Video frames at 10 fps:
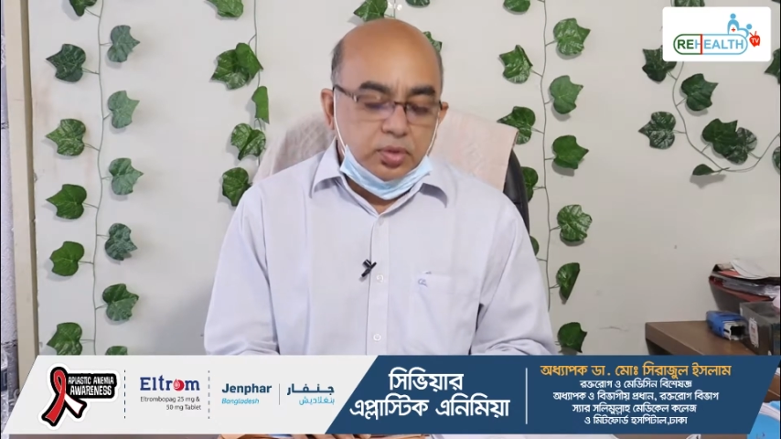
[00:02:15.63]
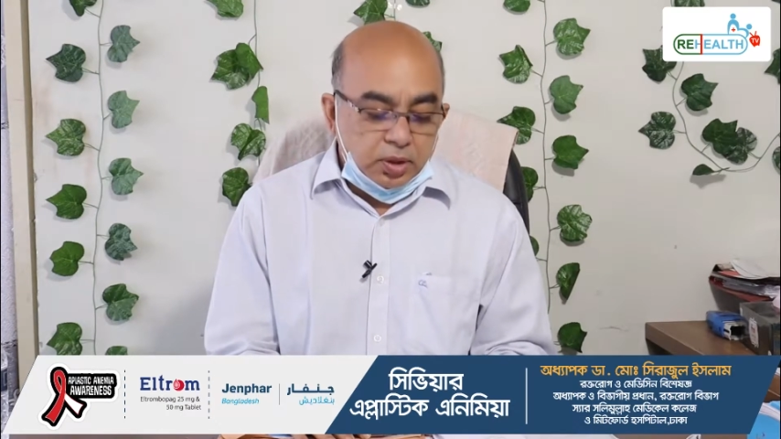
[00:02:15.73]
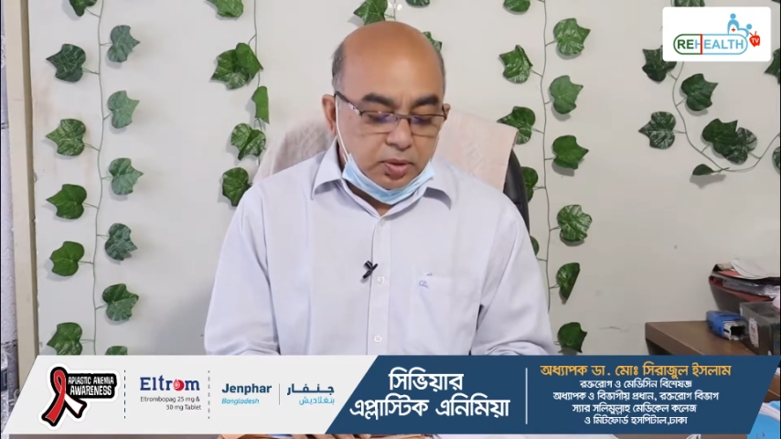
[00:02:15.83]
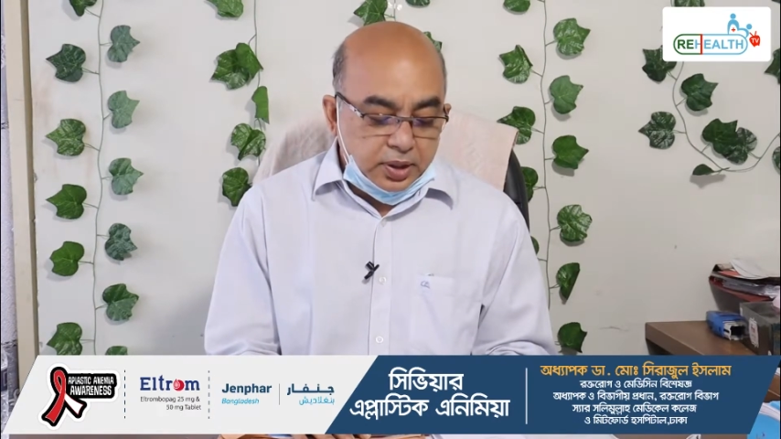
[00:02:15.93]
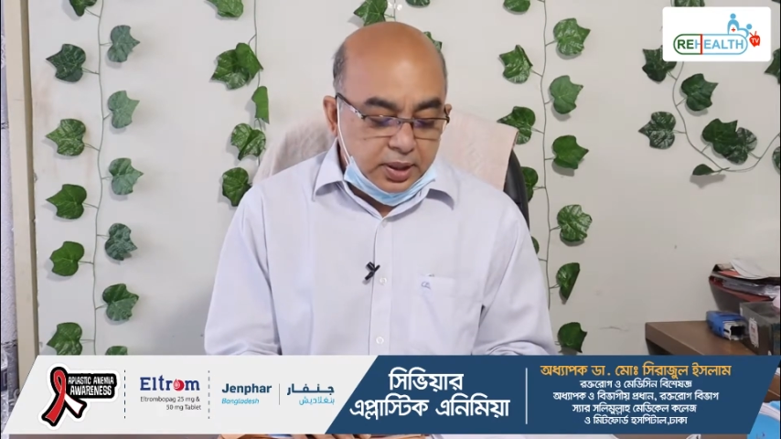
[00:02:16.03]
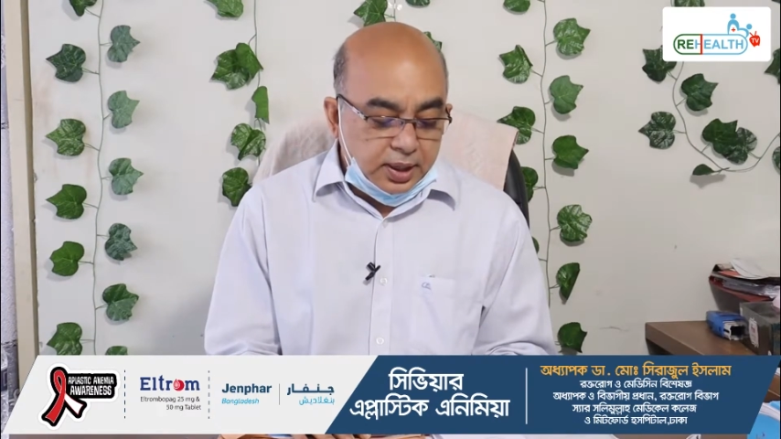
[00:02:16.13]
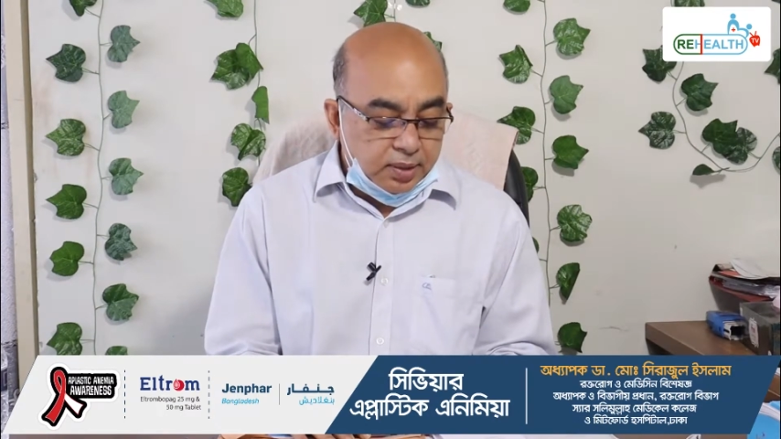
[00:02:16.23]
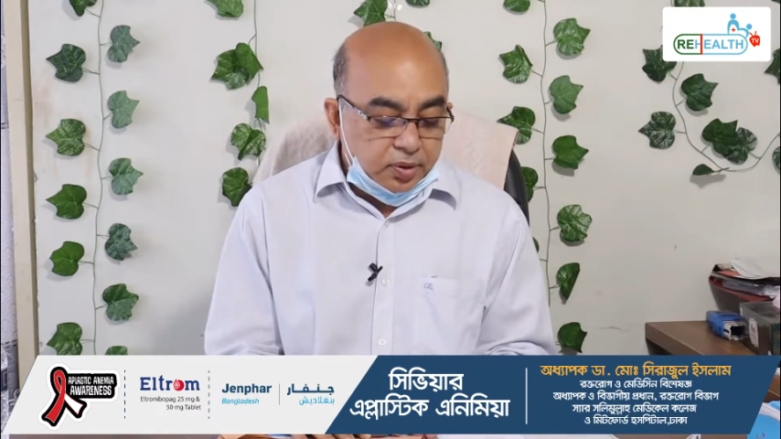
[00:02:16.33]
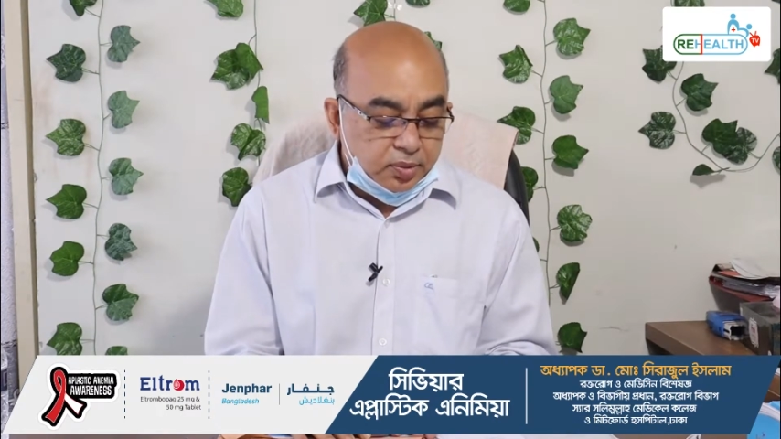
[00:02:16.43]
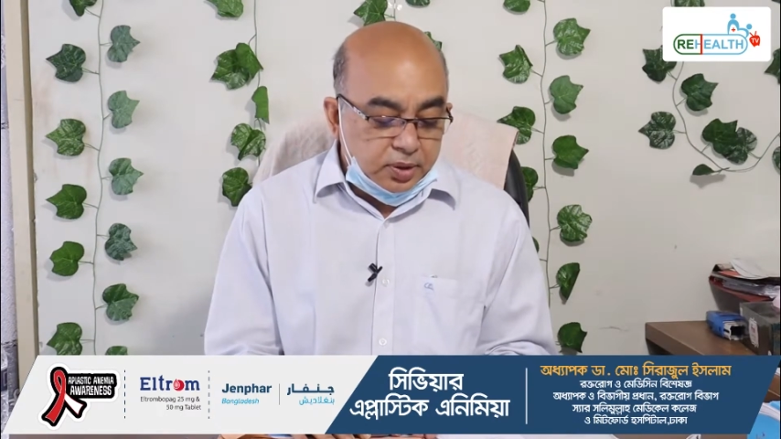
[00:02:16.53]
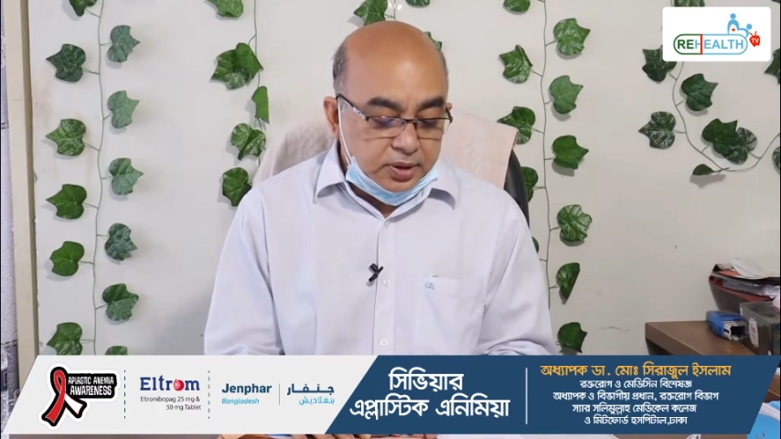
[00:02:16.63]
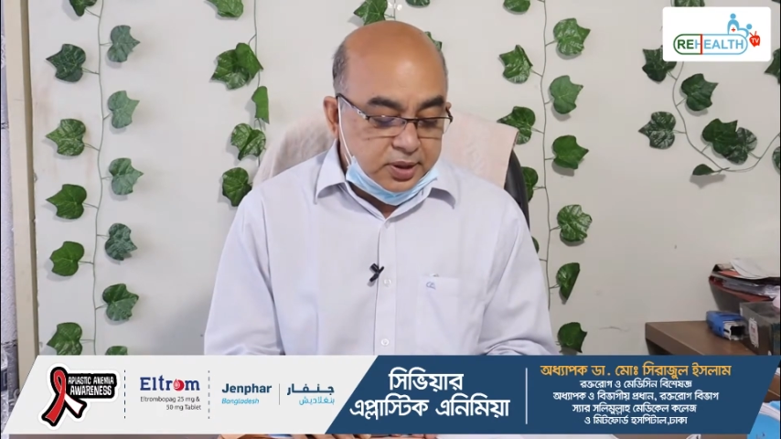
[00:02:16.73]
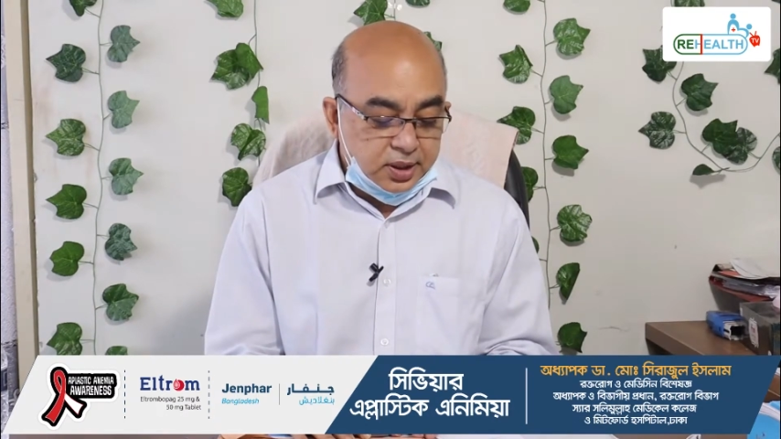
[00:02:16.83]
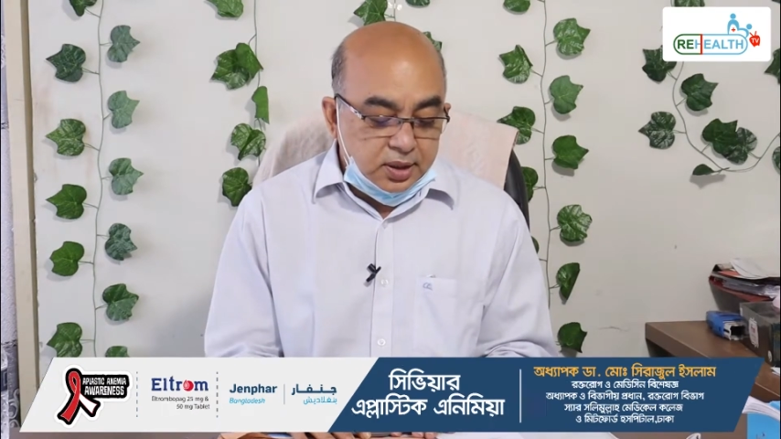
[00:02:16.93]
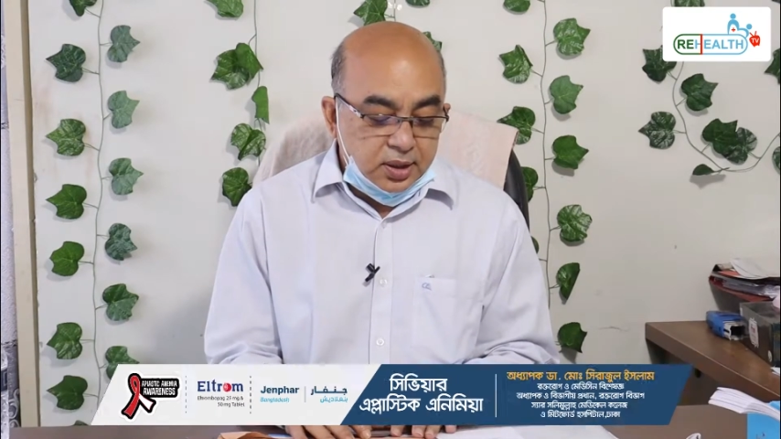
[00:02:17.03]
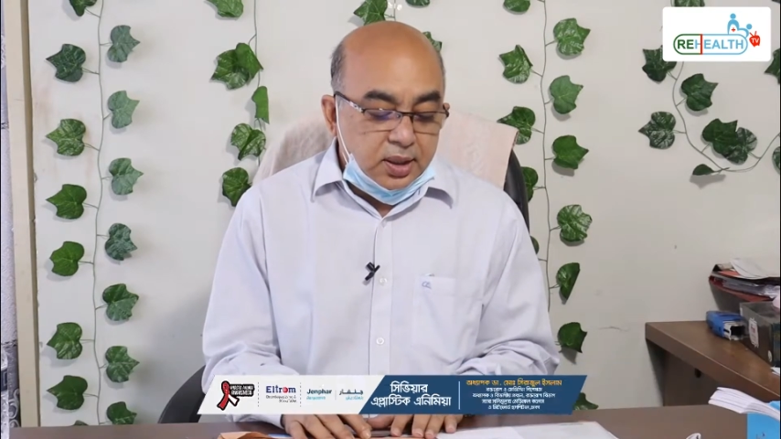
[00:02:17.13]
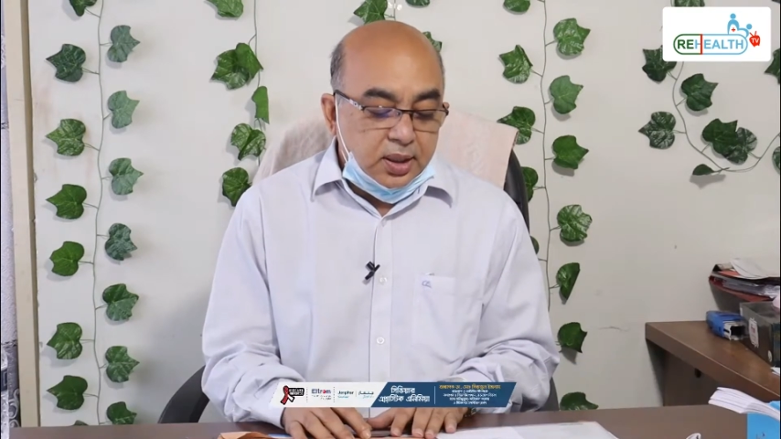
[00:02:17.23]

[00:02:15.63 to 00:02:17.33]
উইদাউট এনি অ্যাবনর্মাল সেল